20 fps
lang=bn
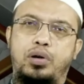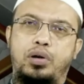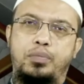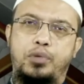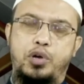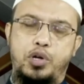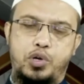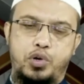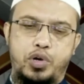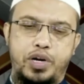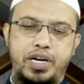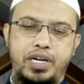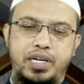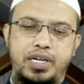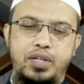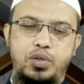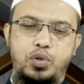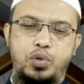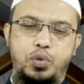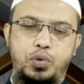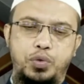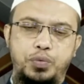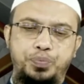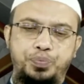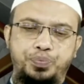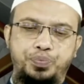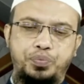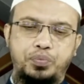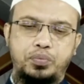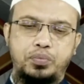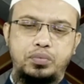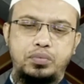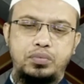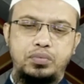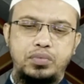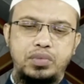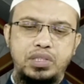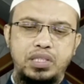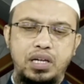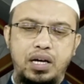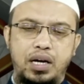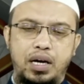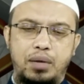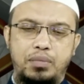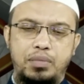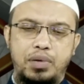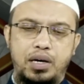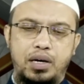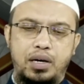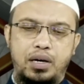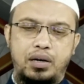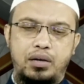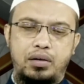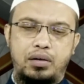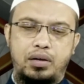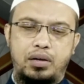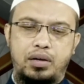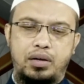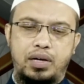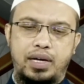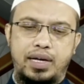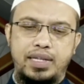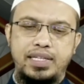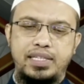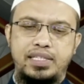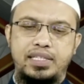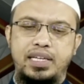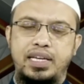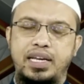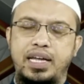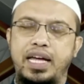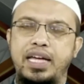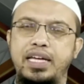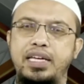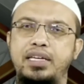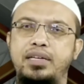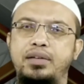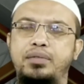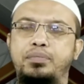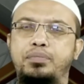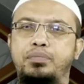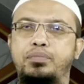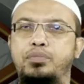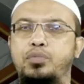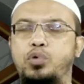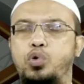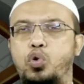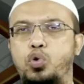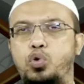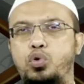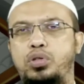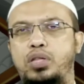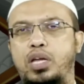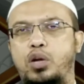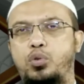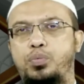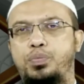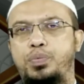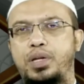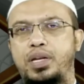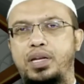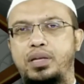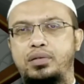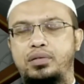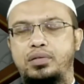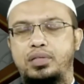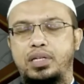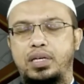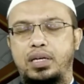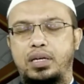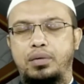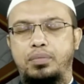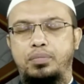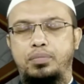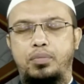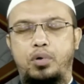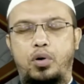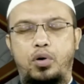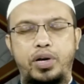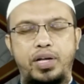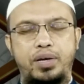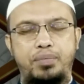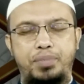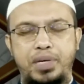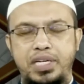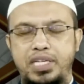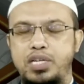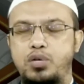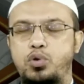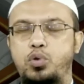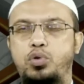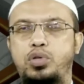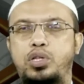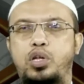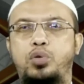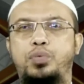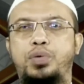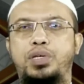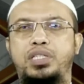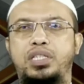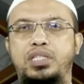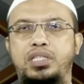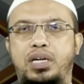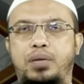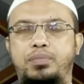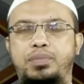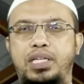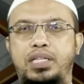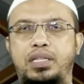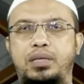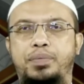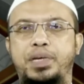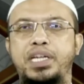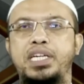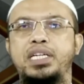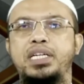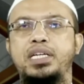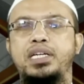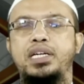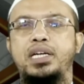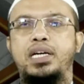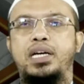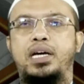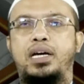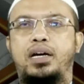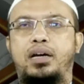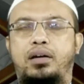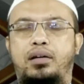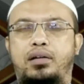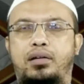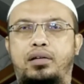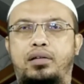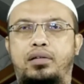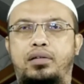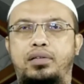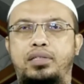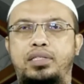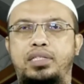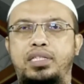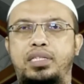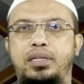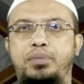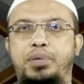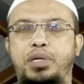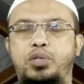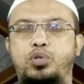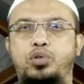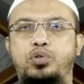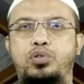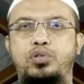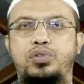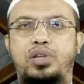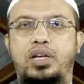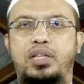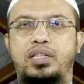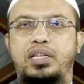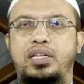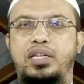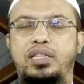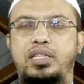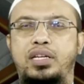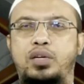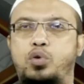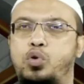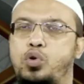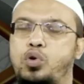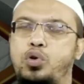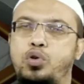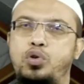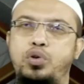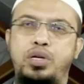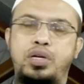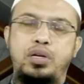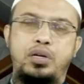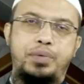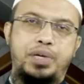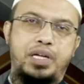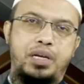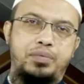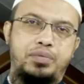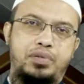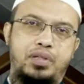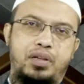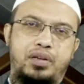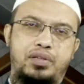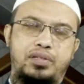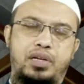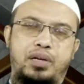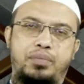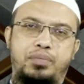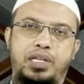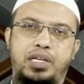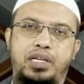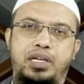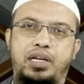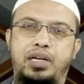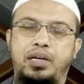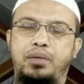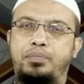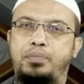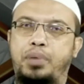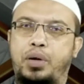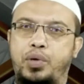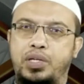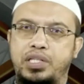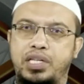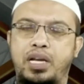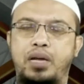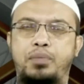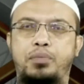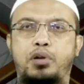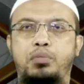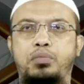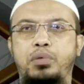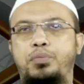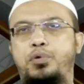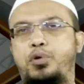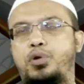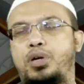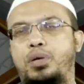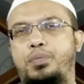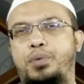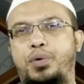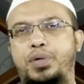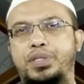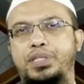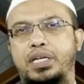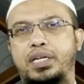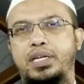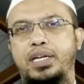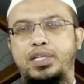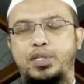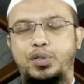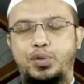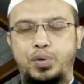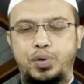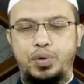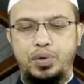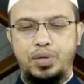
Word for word: মনে করেন কিন্তু আমরা হাদিসের এই গুরুত্বারোপের যে অনেক বেশি গুরুত্বারোপের যে ছাপ দেখতে পাই যেটি পাঁচক্ত সালাতের ক্ষেত্রে কখনোই নবী করিম সাল্লাহ সাল্লাম থেকে পাওয়া যায় না বরং বিপরীতটা পাওয়া যায় এজন্য